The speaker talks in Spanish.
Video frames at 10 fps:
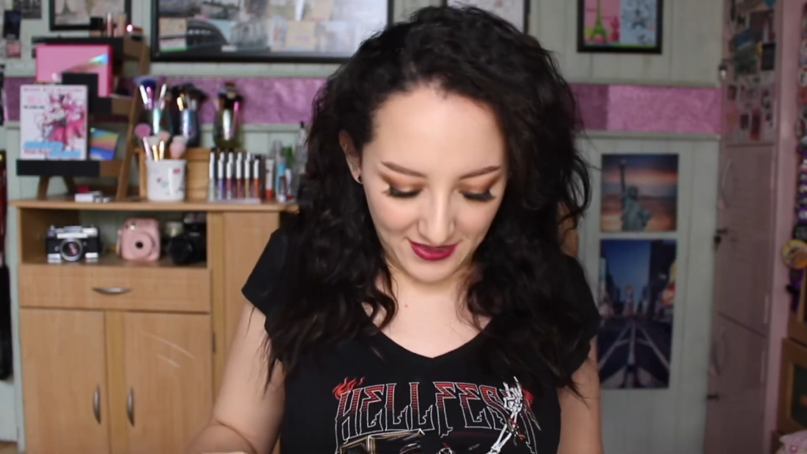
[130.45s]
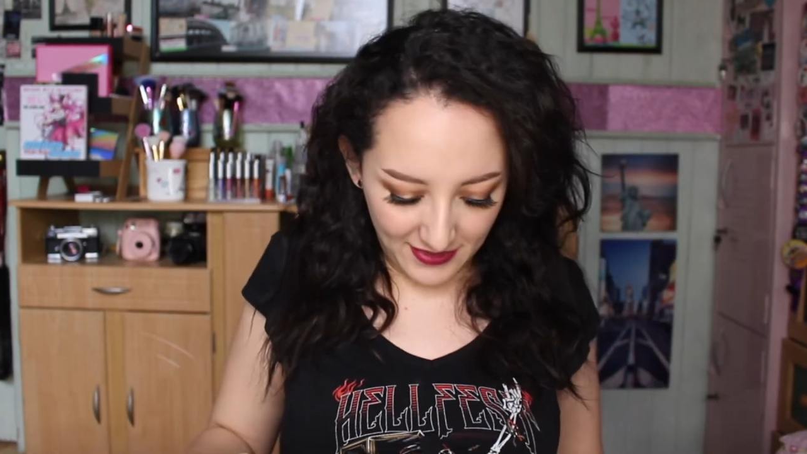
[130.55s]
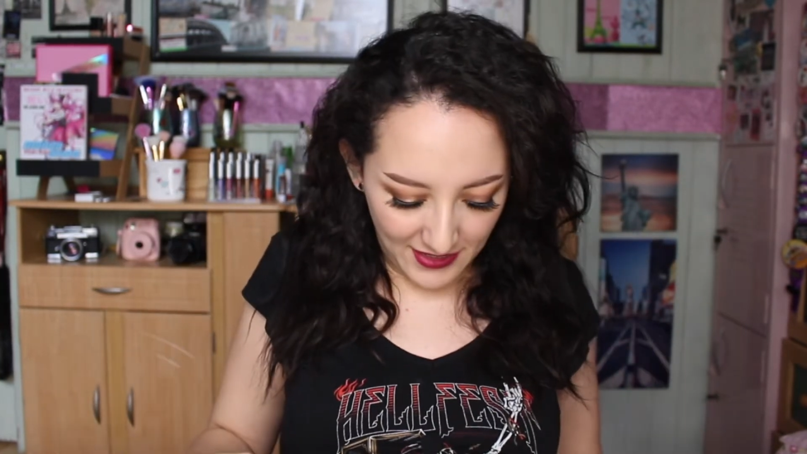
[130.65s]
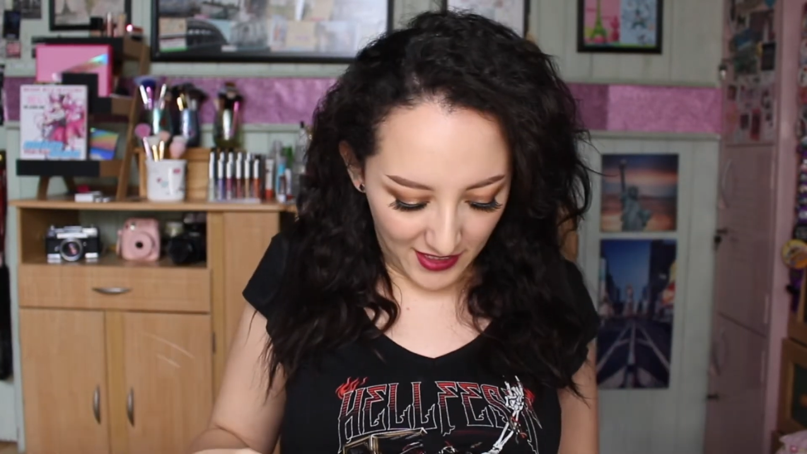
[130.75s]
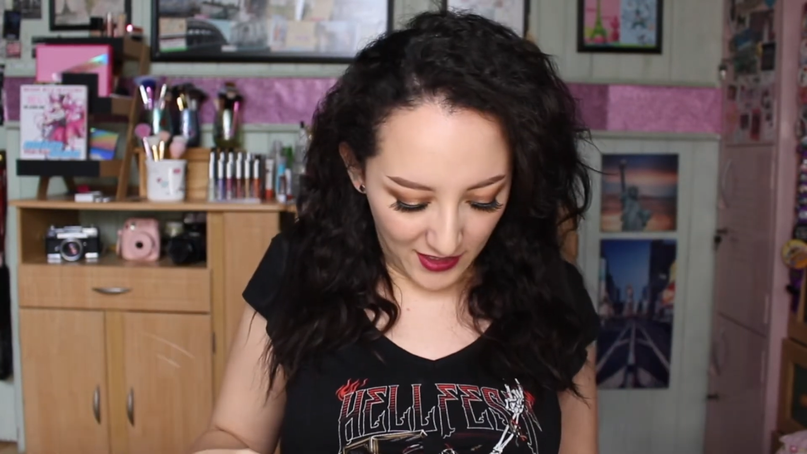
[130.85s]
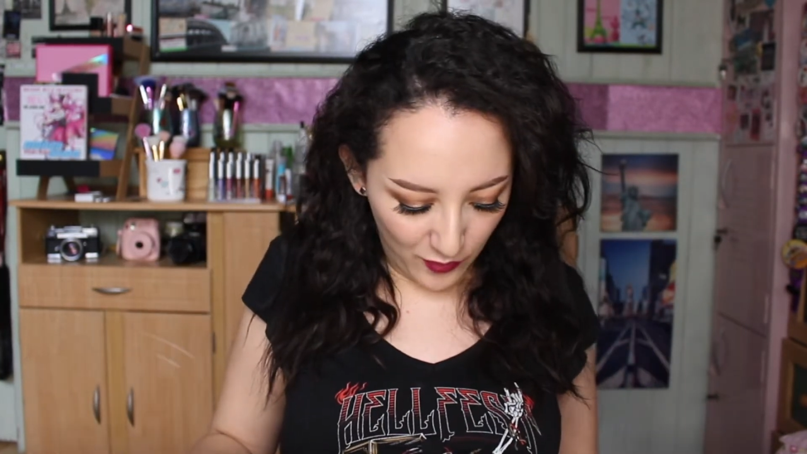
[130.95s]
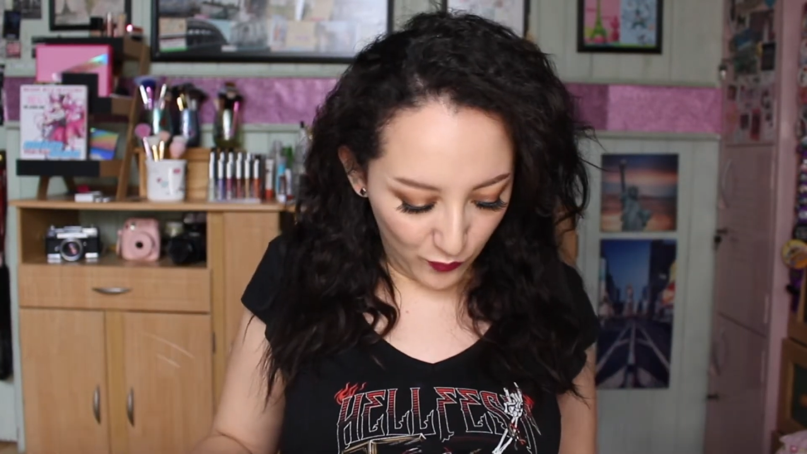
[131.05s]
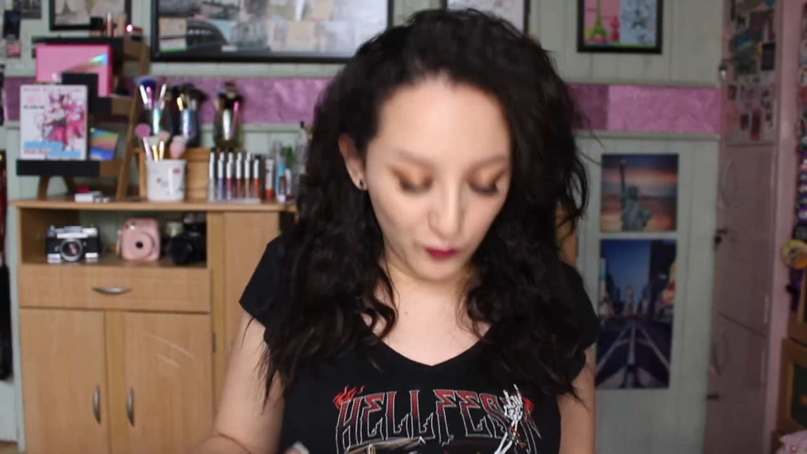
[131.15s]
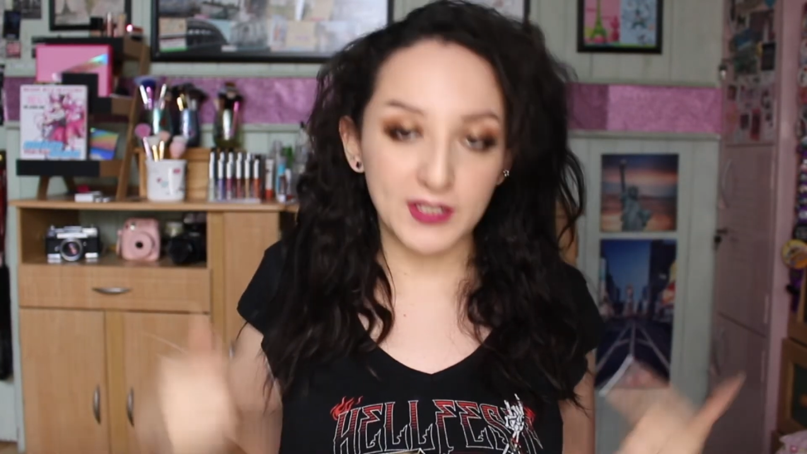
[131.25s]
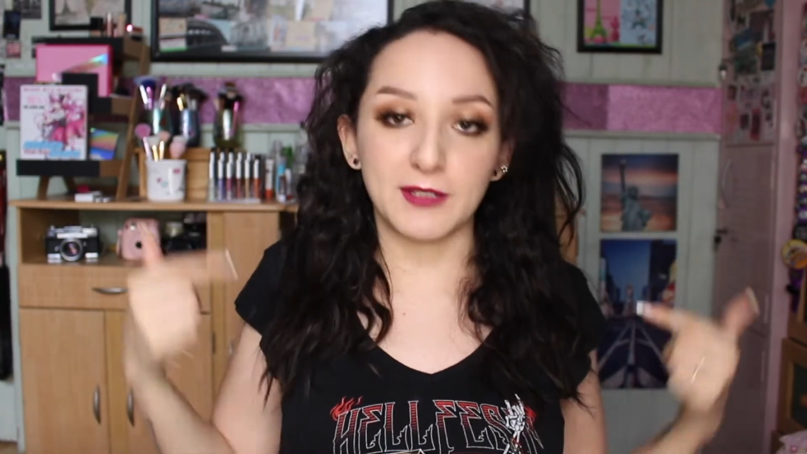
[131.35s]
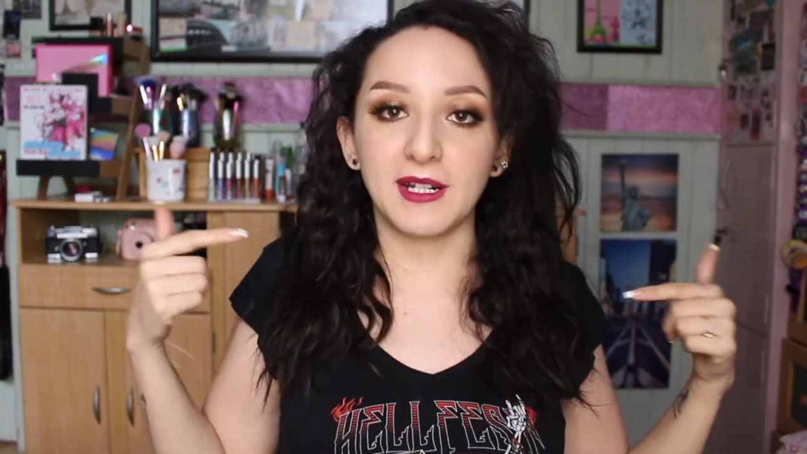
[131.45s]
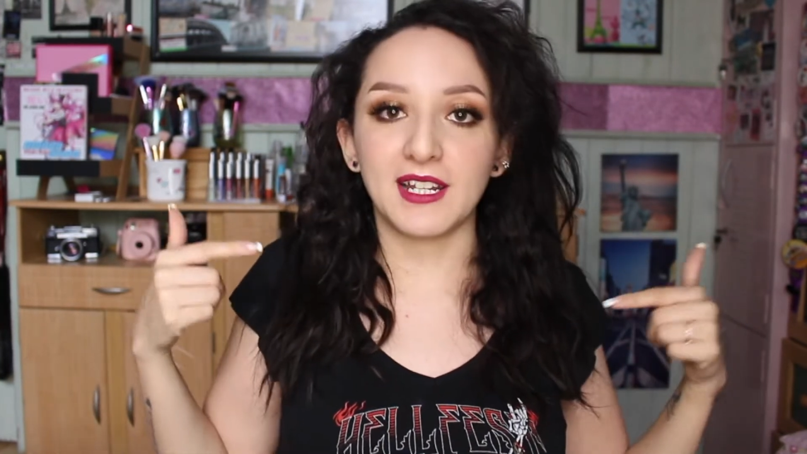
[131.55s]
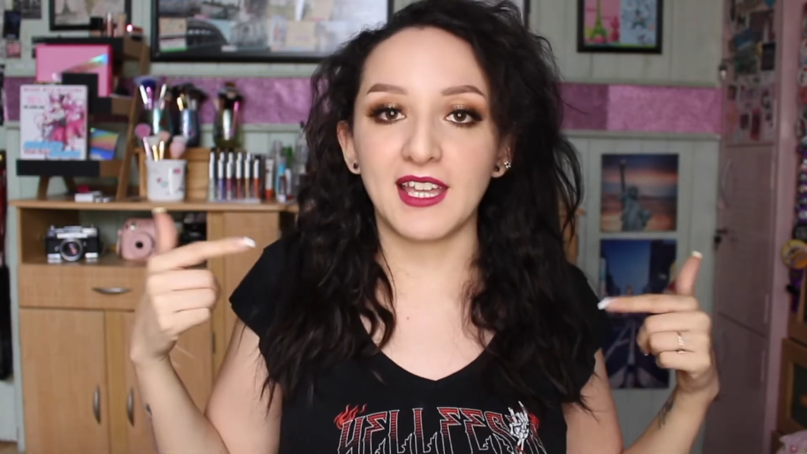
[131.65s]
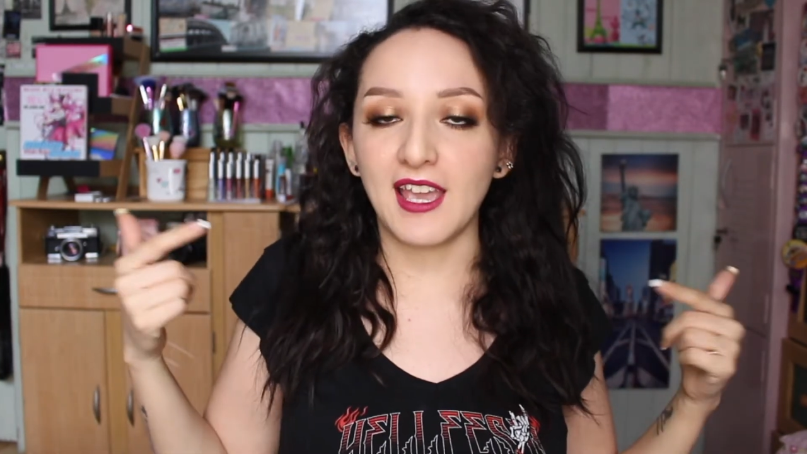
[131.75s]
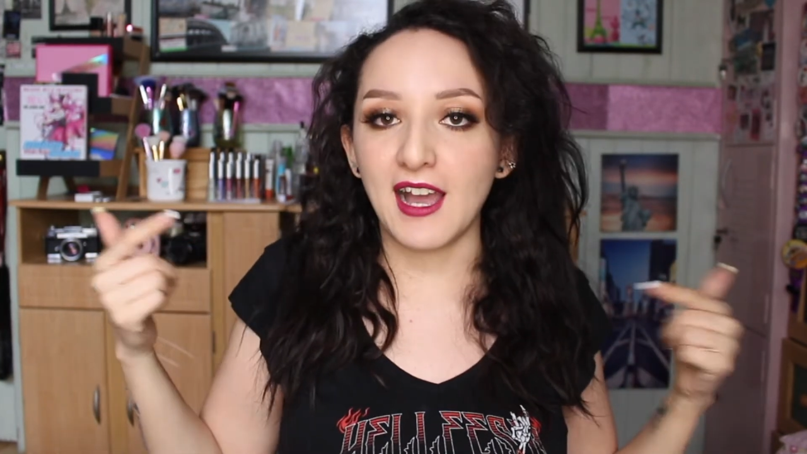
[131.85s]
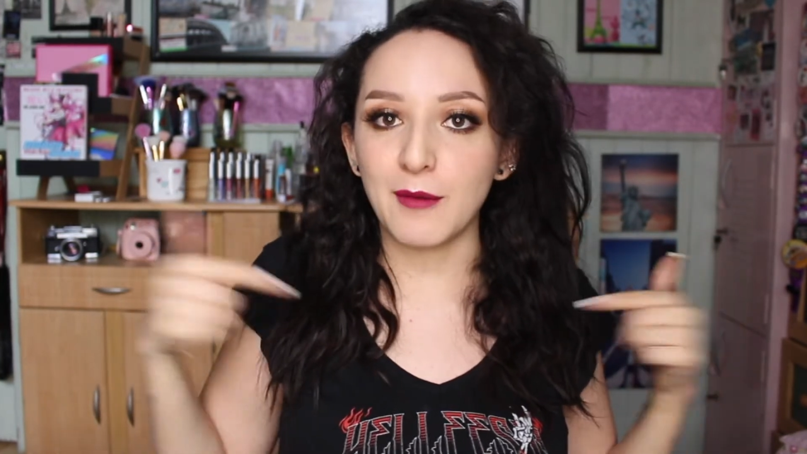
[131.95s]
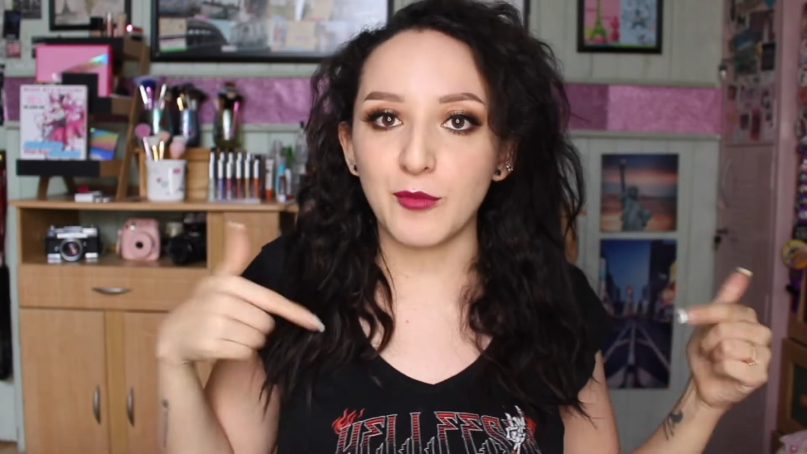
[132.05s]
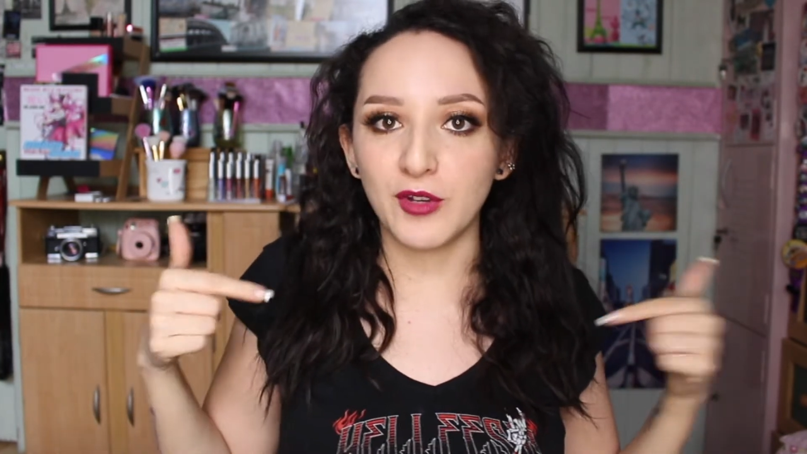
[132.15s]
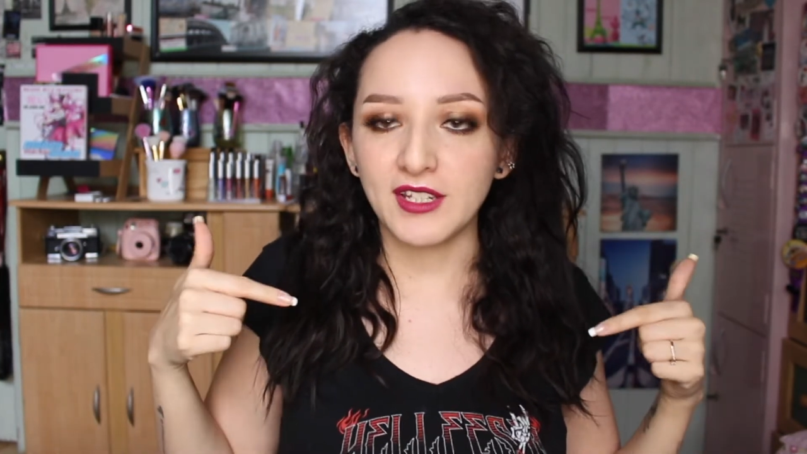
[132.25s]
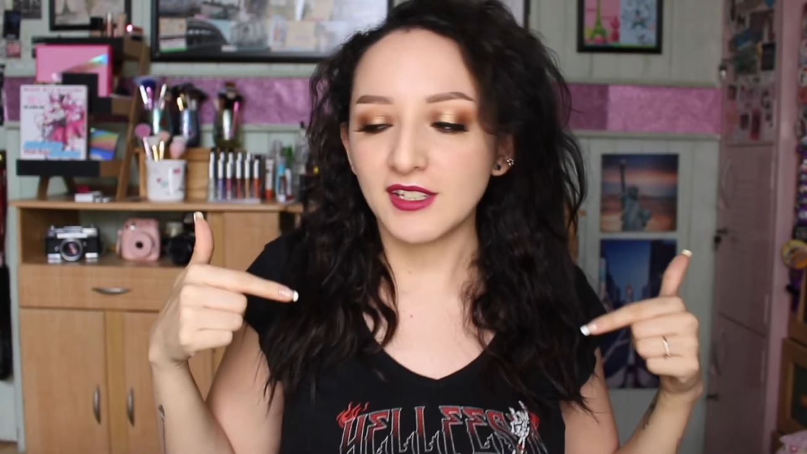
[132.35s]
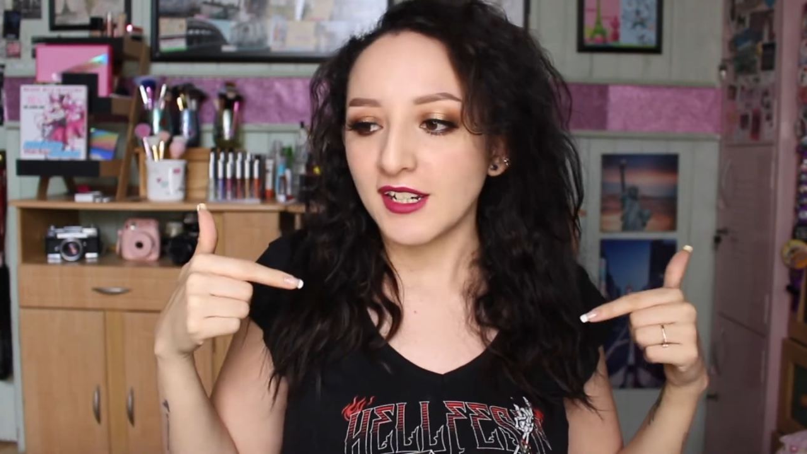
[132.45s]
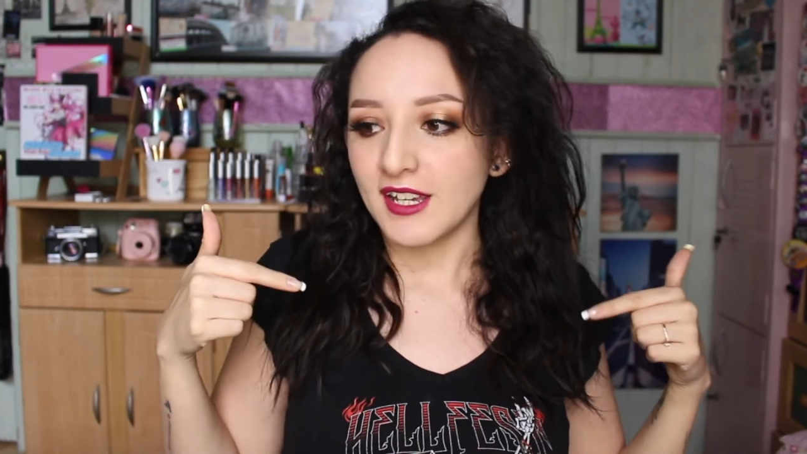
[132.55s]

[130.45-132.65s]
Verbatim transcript: de un festival que amo ir